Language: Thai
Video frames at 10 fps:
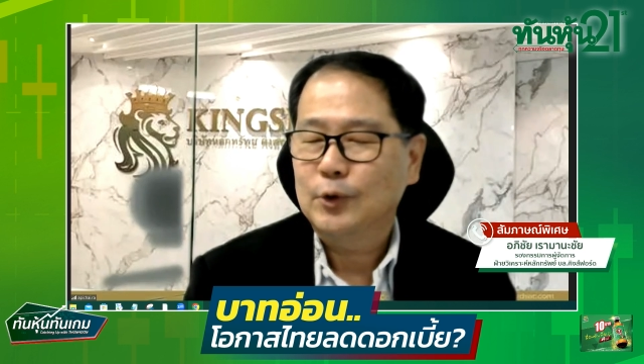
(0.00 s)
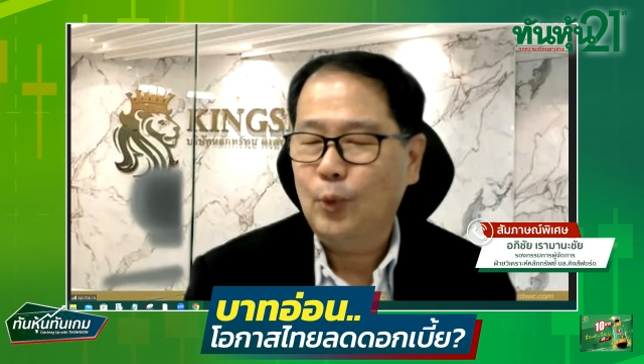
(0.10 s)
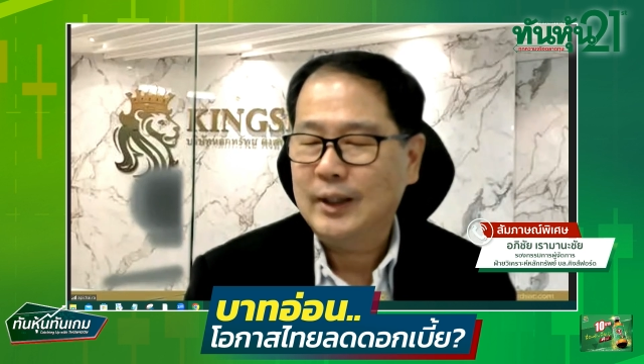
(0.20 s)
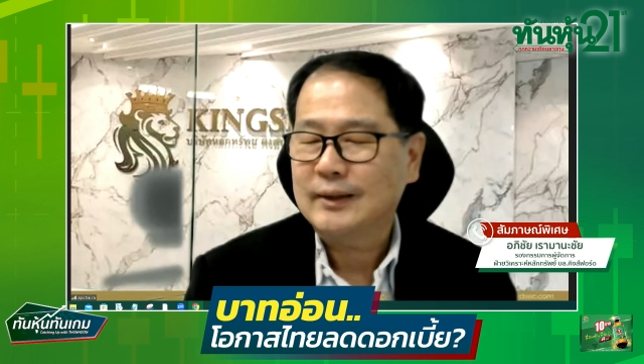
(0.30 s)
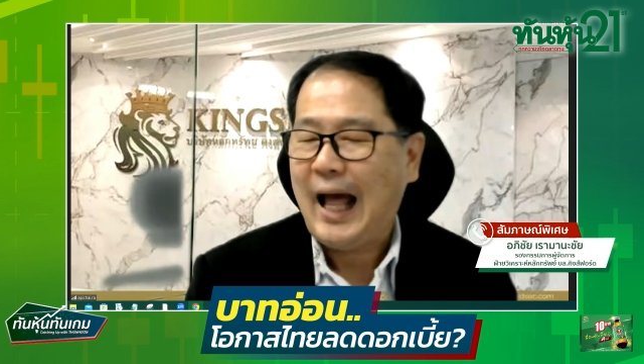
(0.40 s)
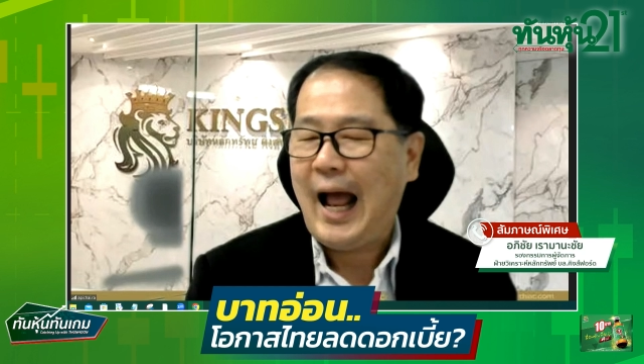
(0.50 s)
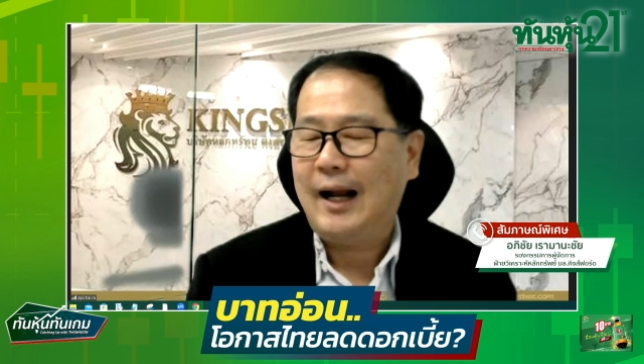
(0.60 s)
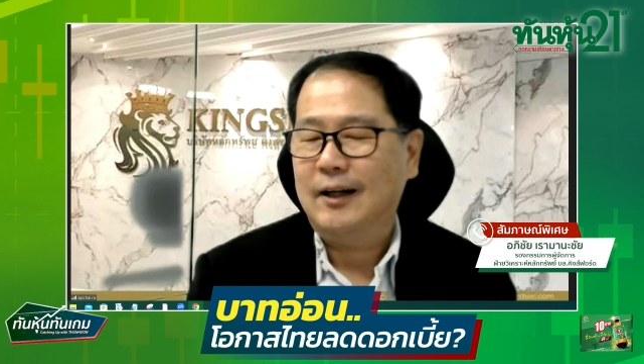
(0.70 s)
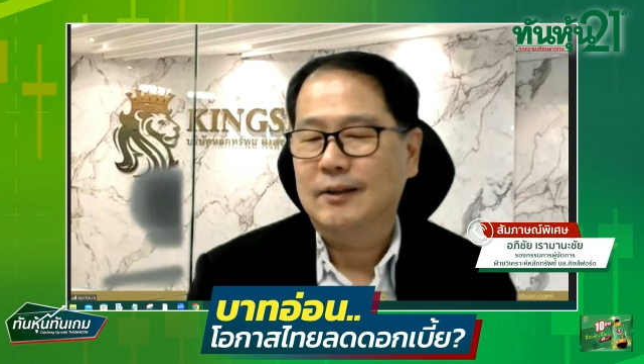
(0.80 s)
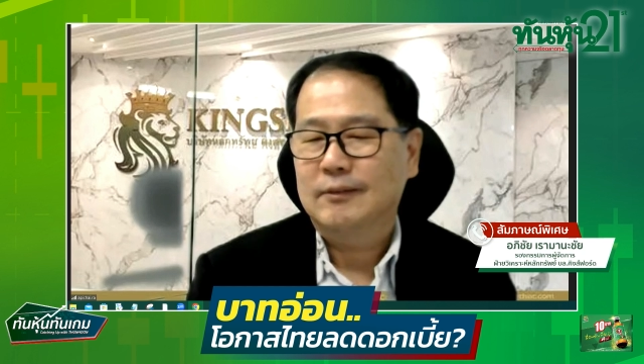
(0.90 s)
ส่วนต่าง
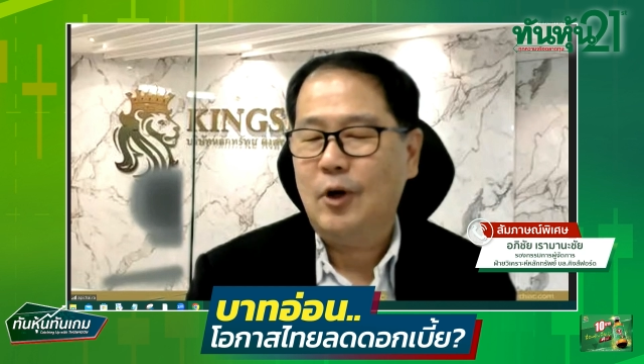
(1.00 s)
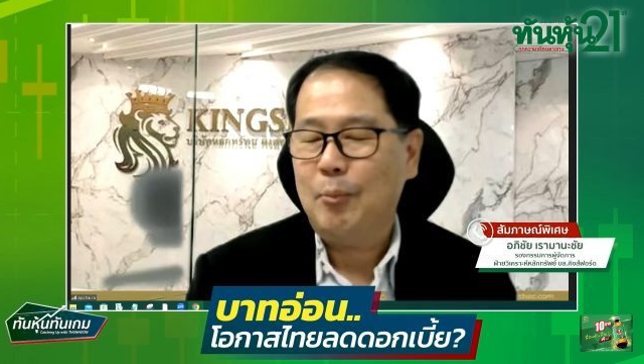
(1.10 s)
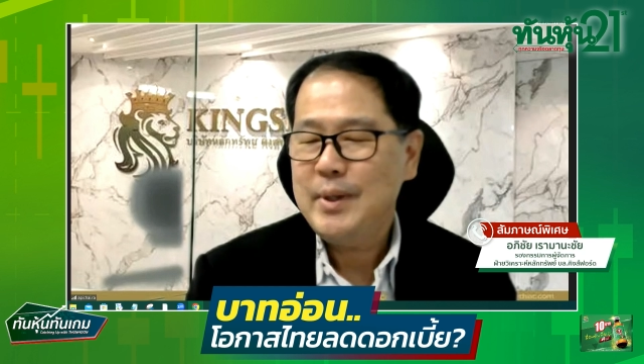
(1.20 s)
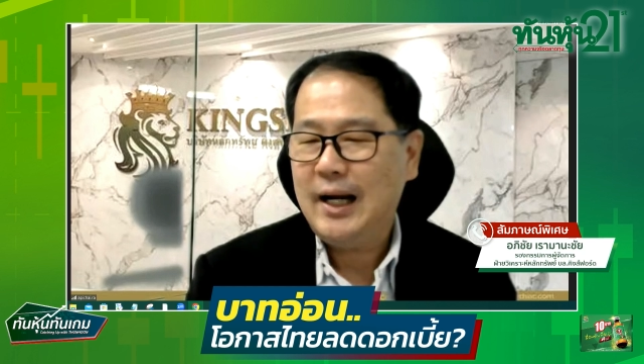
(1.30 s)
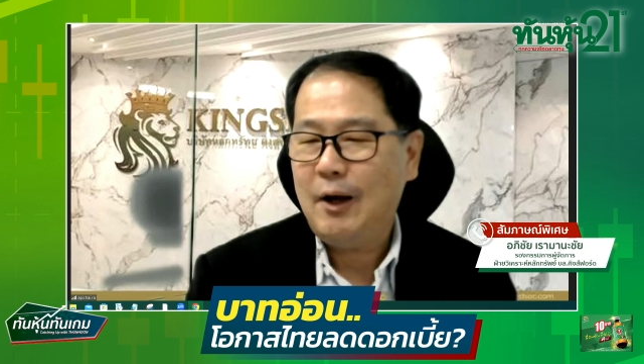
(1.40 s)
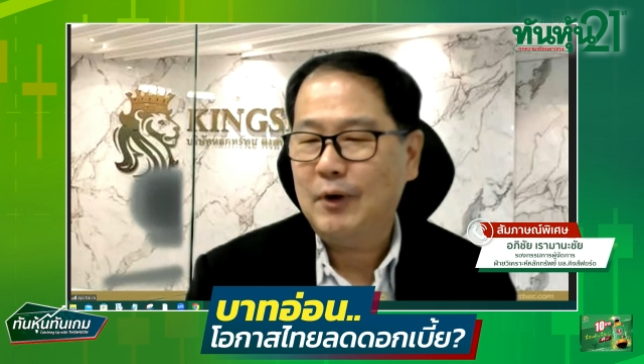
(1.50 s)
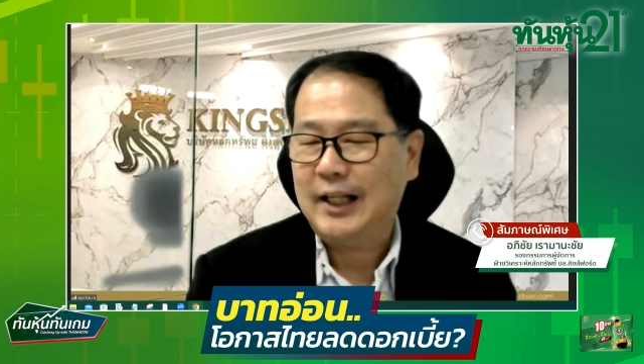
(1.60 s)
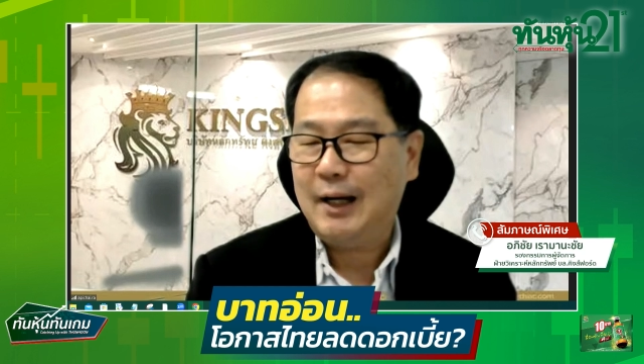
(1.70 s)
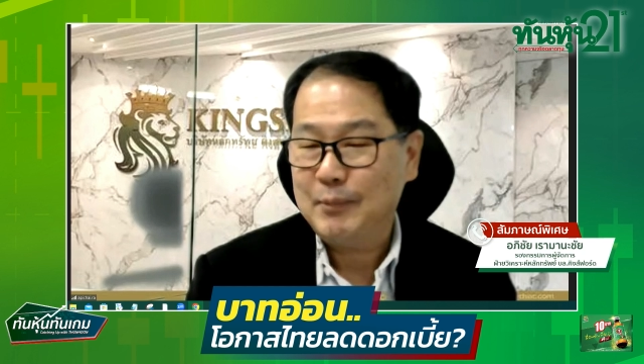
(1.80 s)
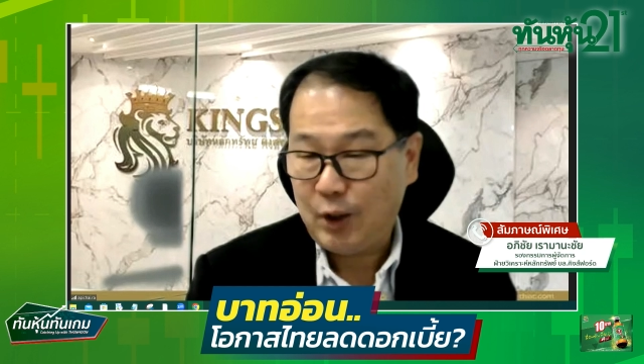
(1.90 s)
ดอกเบี้ยเรา
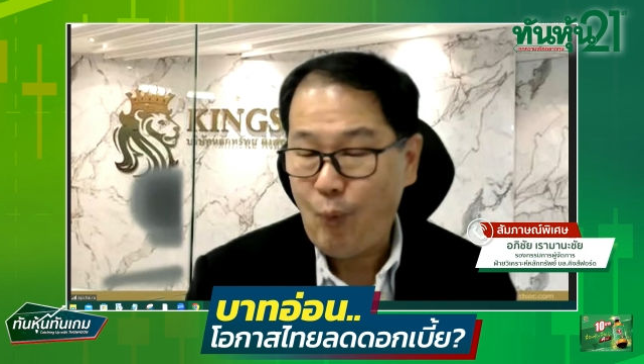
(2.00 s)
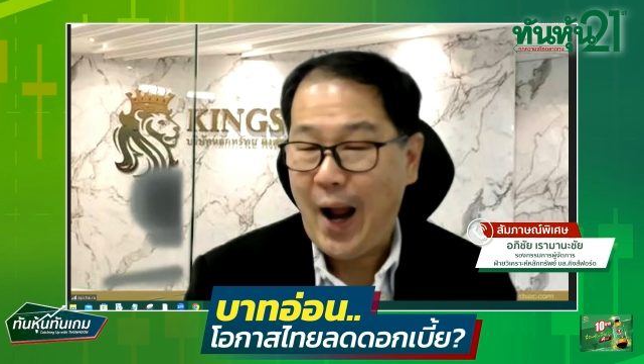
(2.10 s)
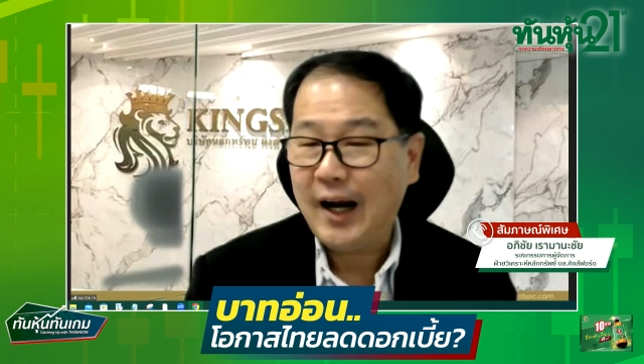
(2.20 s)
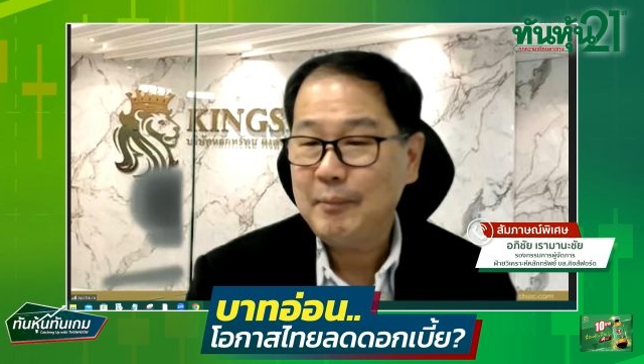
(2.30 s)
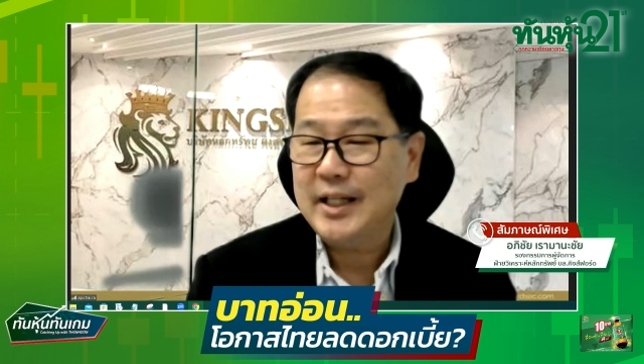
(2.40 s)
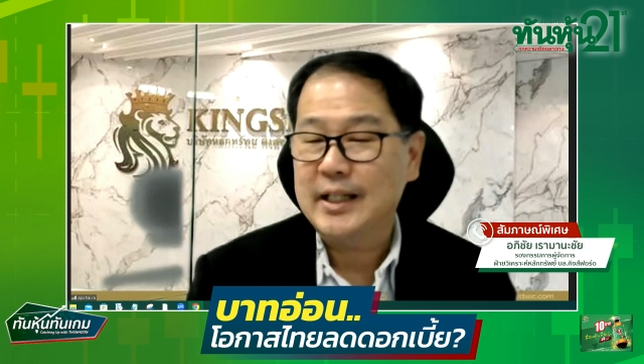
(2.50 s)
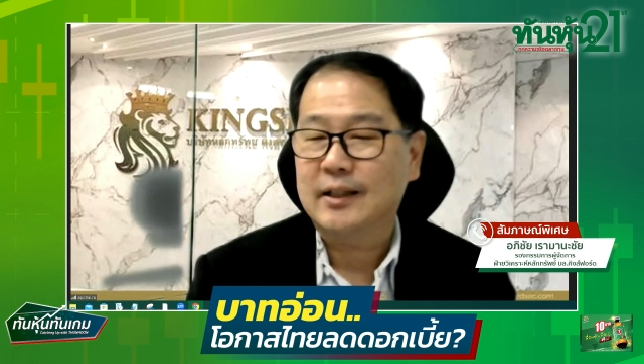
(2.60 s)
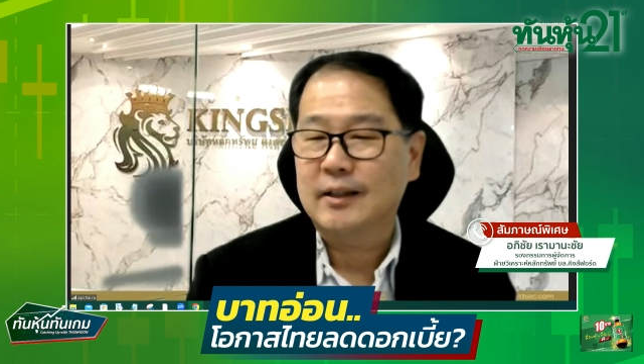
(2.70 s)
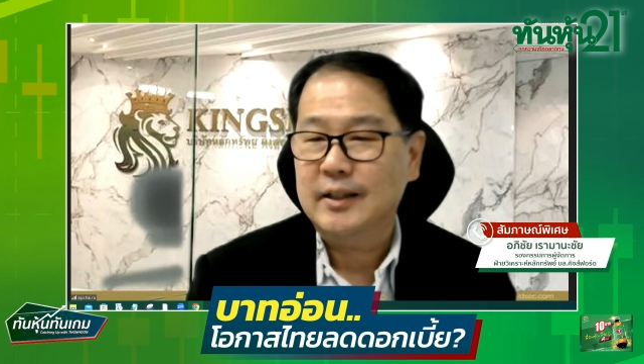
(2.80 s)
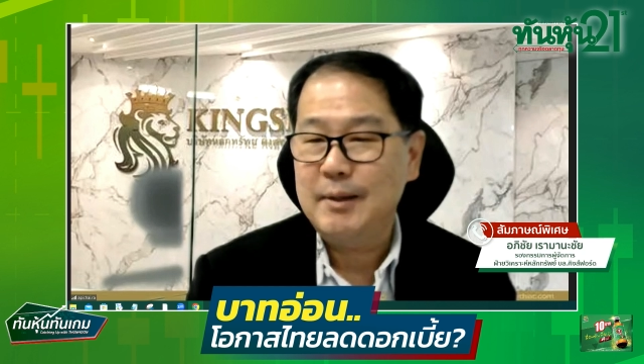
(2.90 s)
สามารถมันจะกว้างขึ้นไปอีก
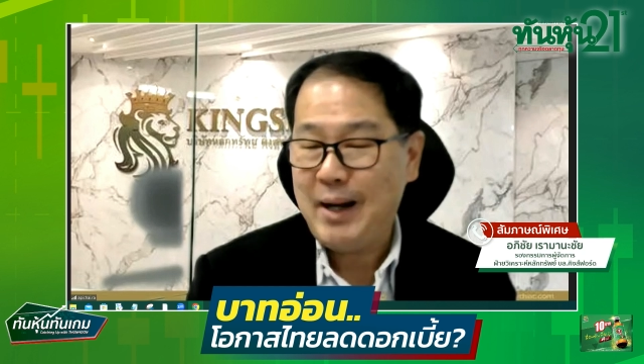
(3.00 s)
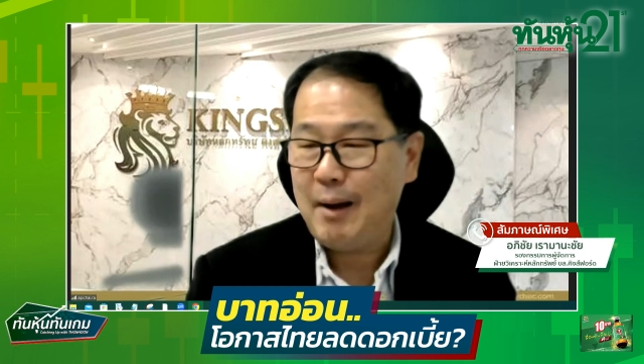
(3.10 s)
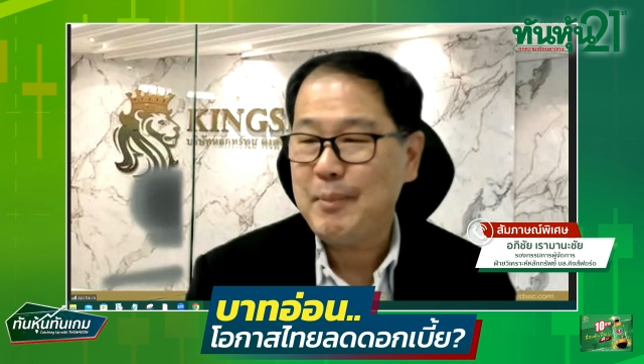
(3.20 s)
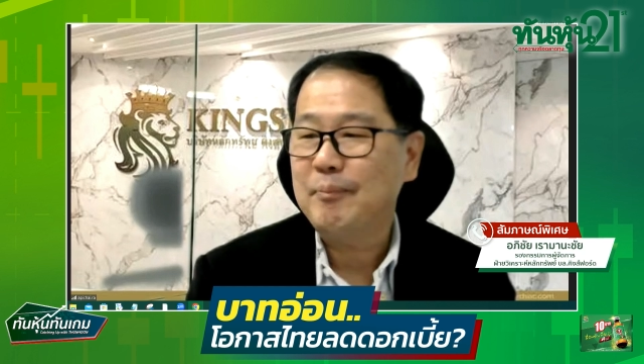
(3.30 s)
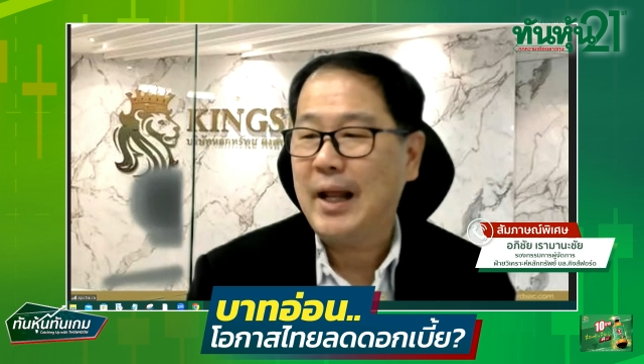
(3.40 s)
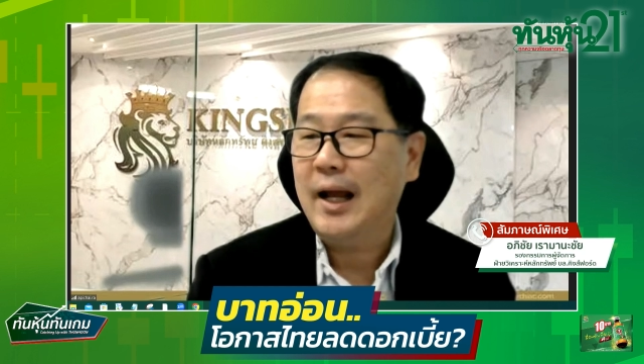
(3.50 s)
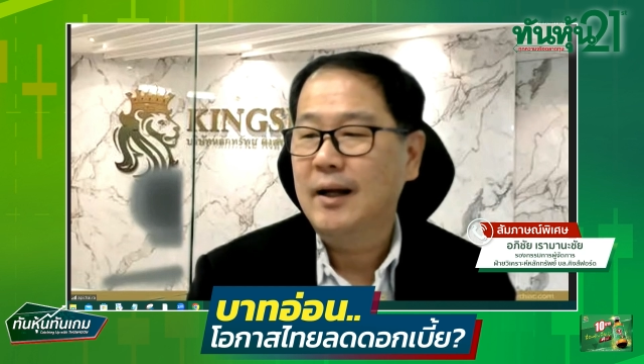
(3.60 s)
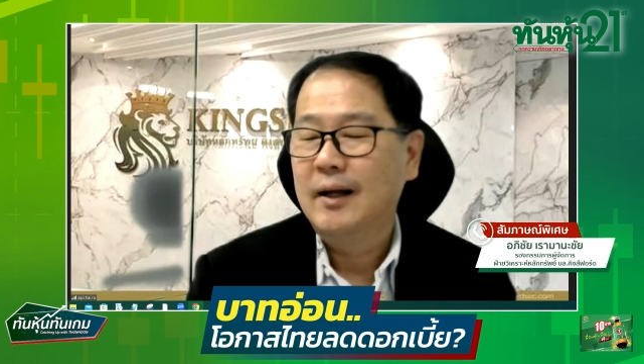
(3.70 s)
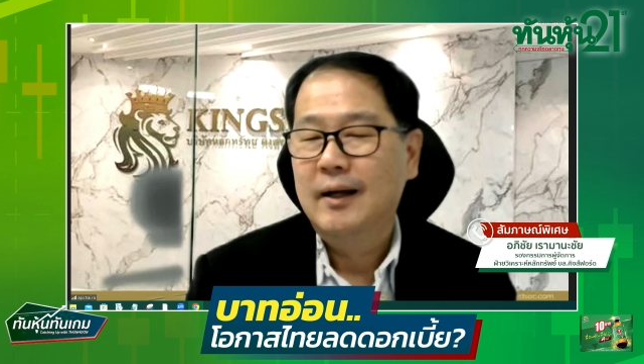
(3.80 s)
ยี่สิบห้าบิปนะ